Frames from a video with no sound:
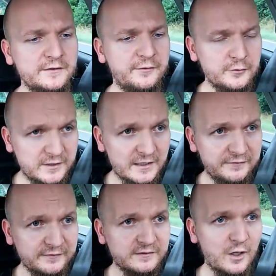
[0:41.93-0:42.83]

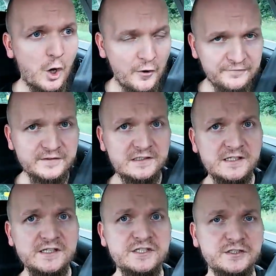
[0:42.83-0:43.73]
Zündkerzen
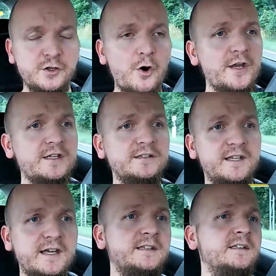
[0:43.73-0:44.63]
hoffentlich neu,
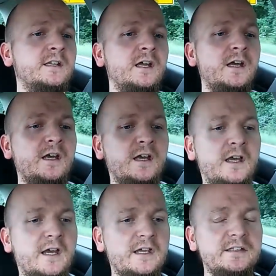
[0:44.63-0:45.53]
denn
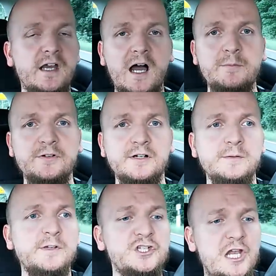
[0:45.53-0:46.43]
ich
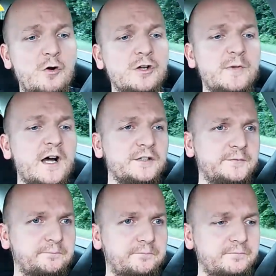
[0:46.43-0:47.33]
habe mich schlau
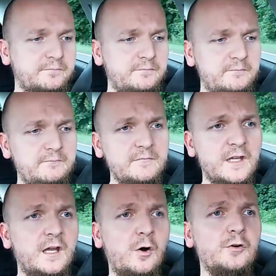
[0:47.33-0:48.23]
gemacht
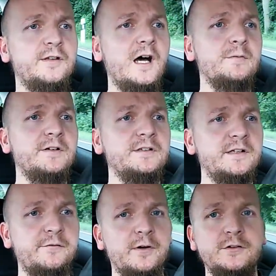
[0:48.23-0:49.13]
und habe
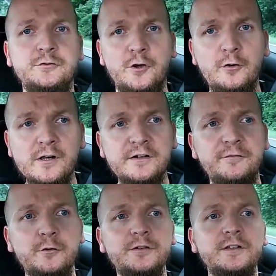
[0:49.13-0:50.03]
dazu ein Tutorial
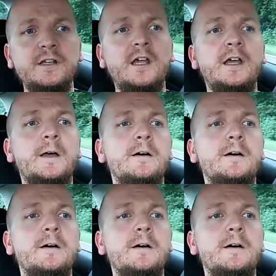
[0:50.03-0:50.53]
gefunden,